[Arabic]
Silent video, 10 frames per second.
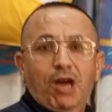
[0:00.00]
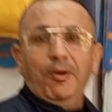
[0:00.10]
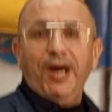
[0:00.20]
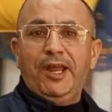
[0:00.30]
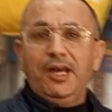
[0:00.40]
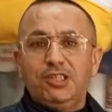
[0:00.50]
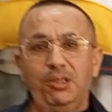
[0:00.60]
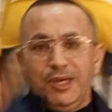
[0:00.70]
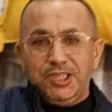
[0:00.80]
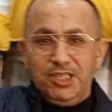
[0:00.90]
العبارات اللي
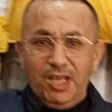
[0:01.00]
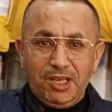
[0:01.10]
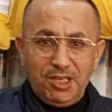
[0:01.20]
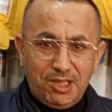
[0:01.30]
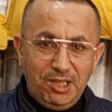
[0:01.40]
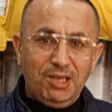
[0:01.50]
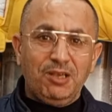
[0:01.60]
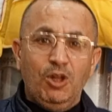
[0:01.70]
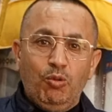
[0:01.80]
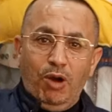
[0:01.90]
بغيت تأكد لك
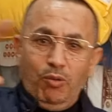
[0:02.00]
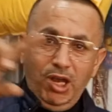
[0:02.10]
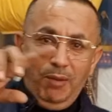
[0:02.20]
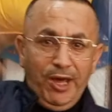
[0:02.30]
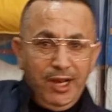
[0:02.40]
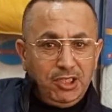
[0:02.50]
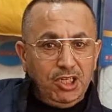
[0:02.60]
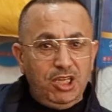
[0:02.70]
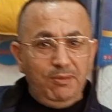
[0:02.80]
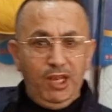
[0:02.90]
وهو العبارات راه
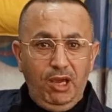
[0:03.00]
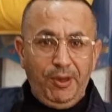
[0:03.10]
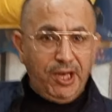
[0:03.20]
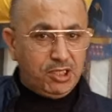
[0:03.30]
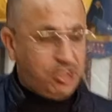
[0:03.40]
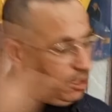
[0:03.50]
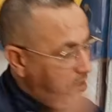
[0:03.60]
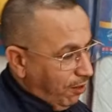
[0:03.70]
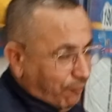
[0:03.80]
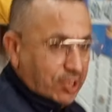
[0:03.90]
جميع العبارات اكيد هي
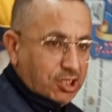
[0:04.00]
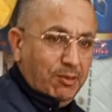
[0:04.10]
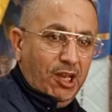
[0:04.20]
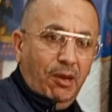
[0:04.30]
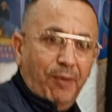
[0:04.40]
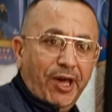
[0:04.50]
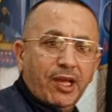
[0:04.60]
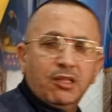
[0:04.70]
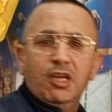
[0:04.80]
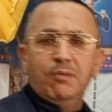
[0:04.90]
راه فيها جميع
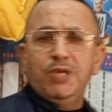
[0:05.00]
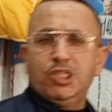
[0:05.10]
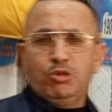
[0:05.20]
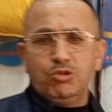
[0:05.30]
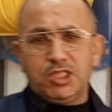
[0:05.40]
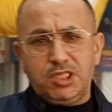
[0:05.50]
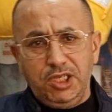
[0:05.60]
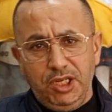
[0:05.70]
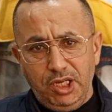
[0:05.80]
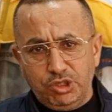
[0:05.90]
العبارات مترو
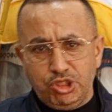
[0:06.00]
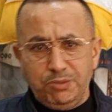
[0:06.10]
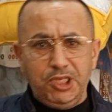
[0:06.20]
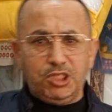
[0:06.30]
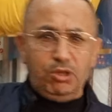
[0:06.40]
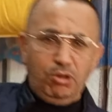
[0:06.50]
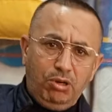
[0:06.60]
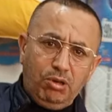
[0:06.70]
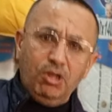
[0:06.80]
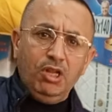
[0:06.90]
60 على 2 متر
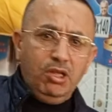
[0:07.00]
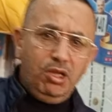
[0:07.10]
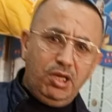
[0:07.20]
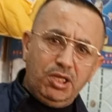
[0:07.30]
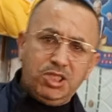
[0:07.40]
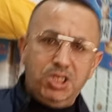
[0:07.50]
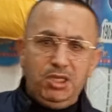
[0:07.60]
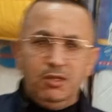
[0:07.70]
آه، بغيتي حتى